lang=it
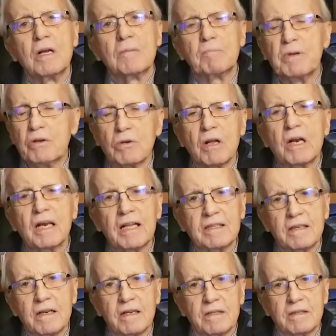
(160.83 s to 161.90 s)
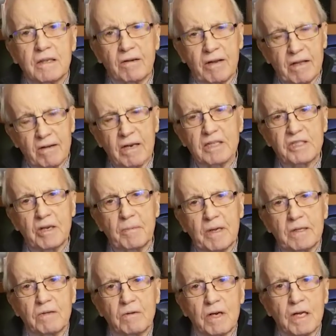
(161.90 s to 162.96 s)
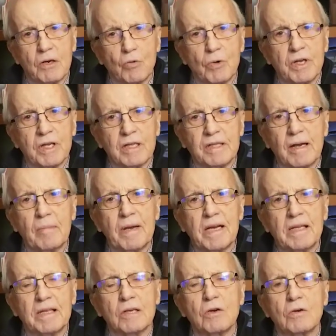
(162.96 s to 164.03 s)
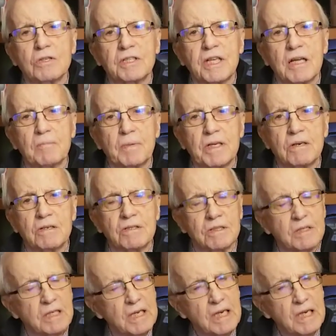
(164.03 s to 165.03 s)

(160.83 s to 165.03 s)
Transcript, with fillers: piccola lettera di ringraziamento a lui da me e da coach Dan Peterson.